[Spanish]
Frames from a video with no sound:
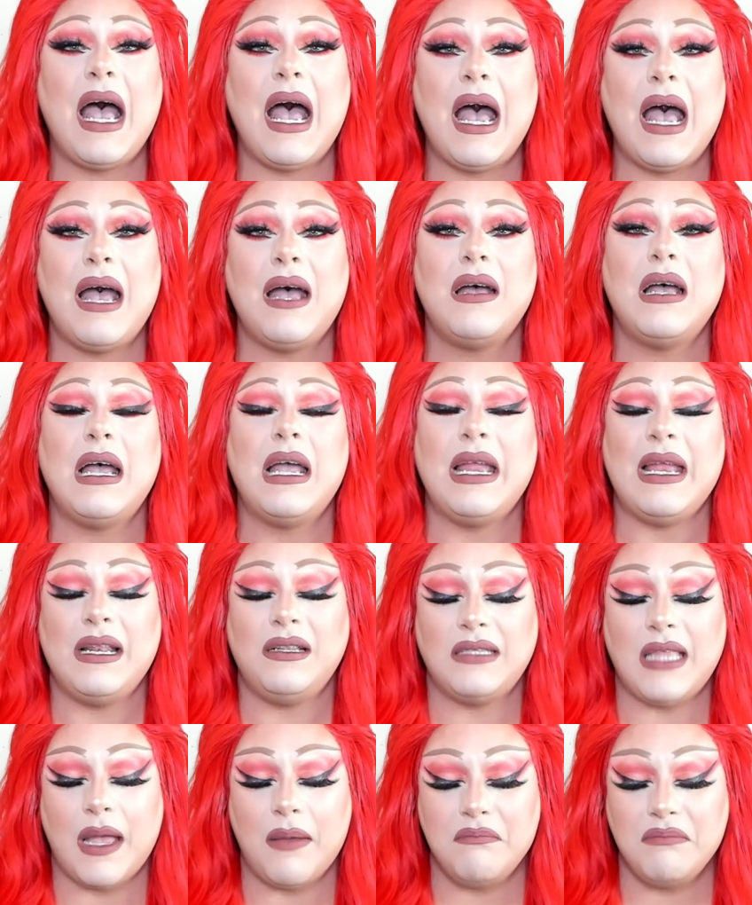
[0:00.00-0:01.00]
a
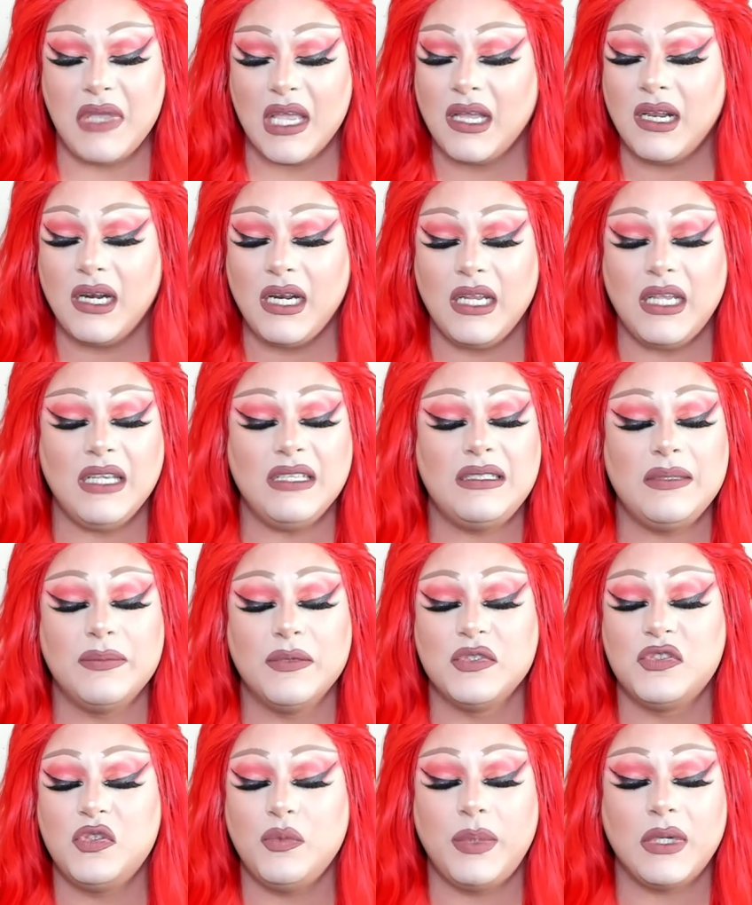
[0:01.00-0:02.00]
el también
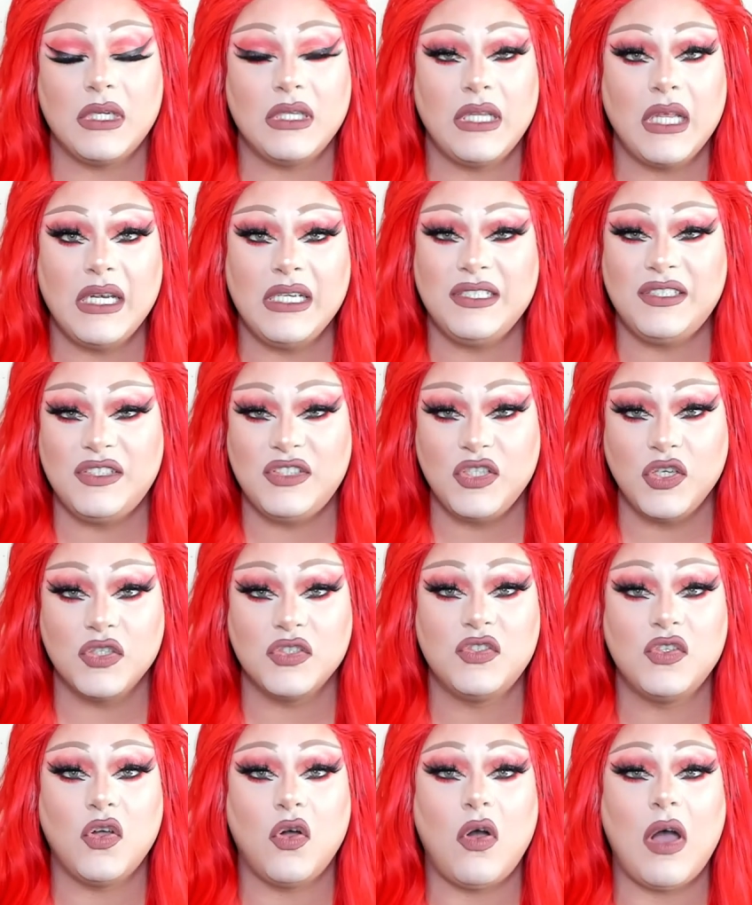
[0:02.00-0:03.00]
riquísimo, súper
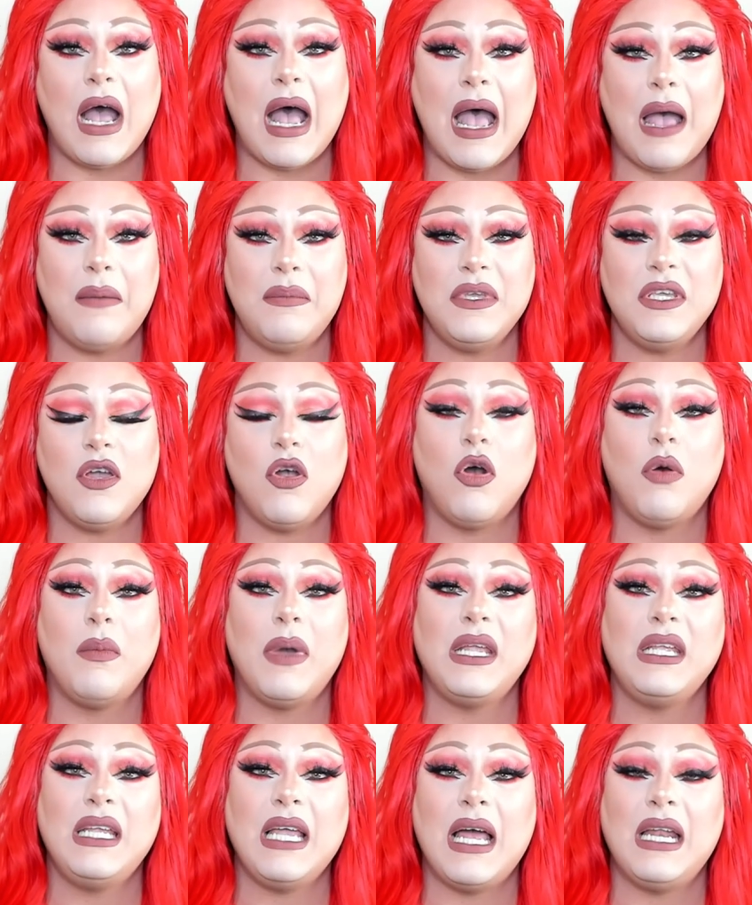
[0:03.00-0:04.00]
delicioso Abby, oh
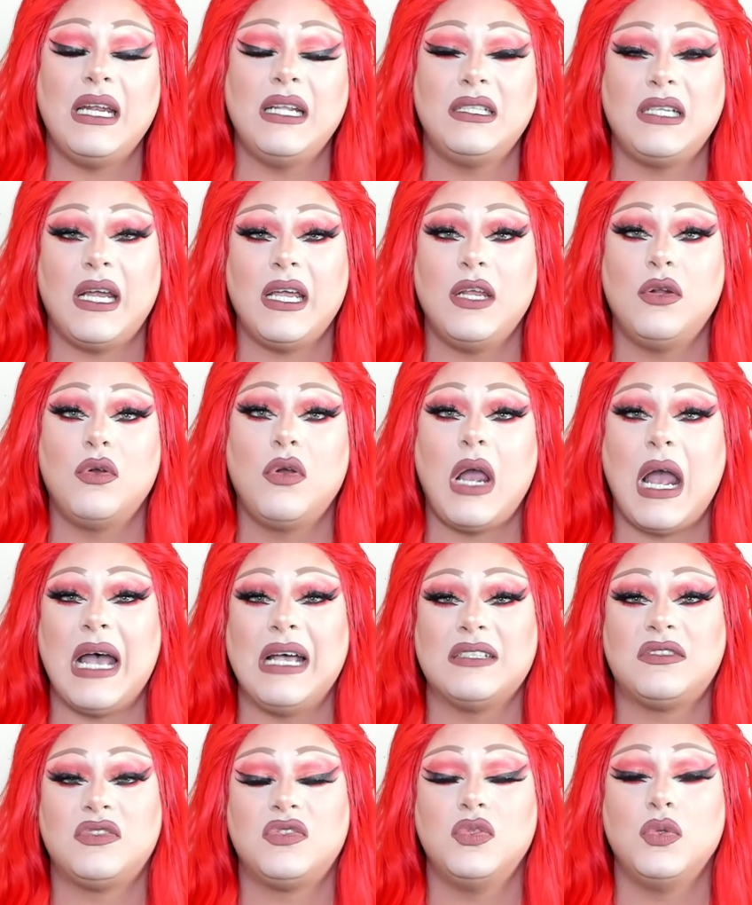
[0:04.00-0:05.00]
my god, le trajeron
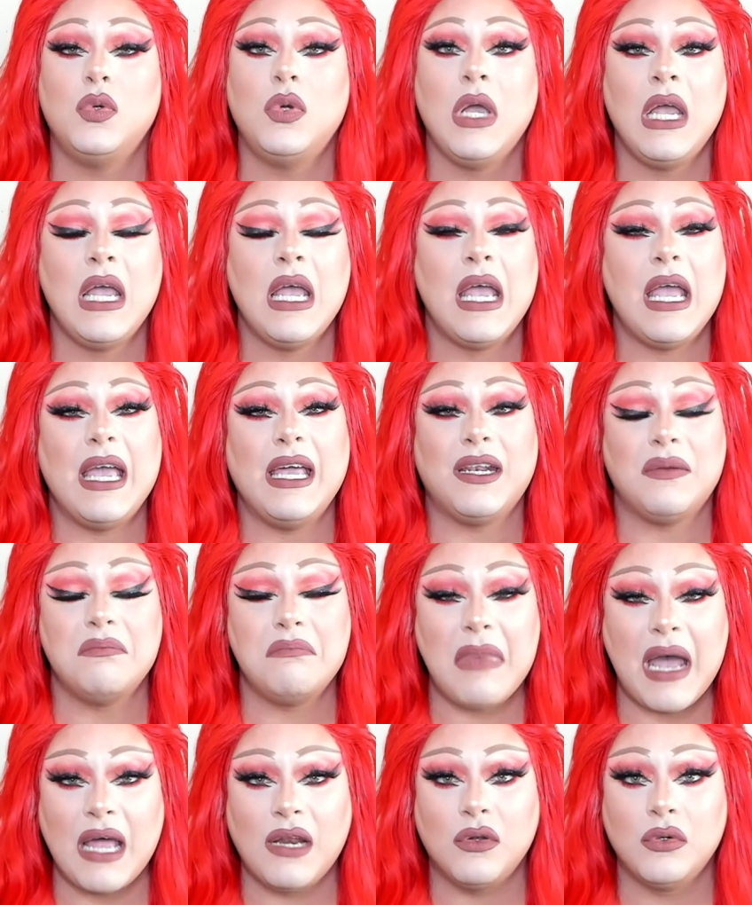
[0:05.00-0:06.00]
a su
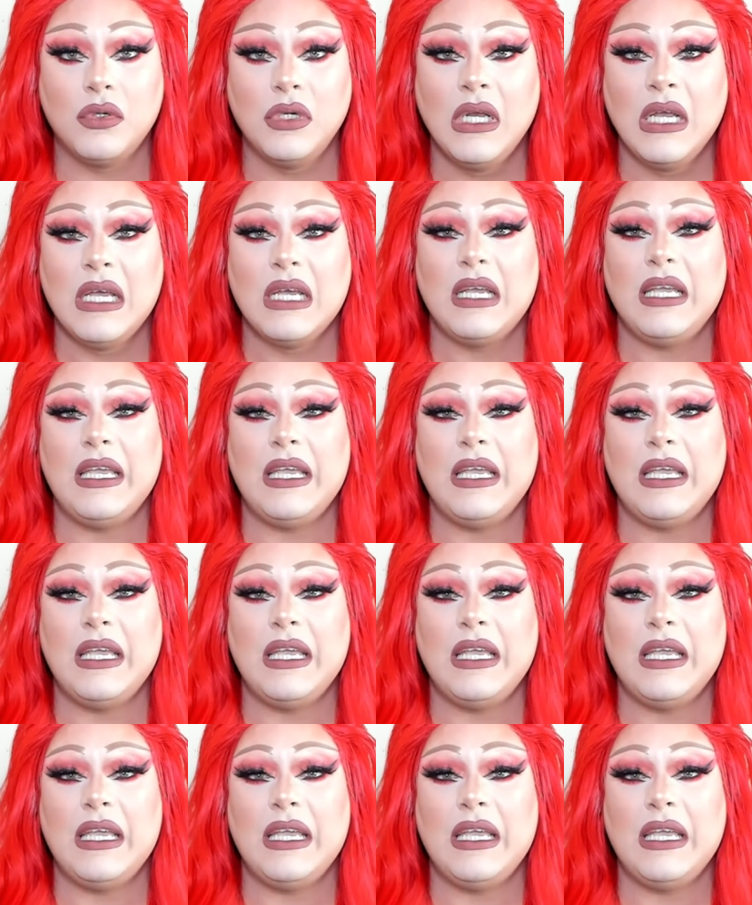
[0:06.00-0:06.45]
hermano.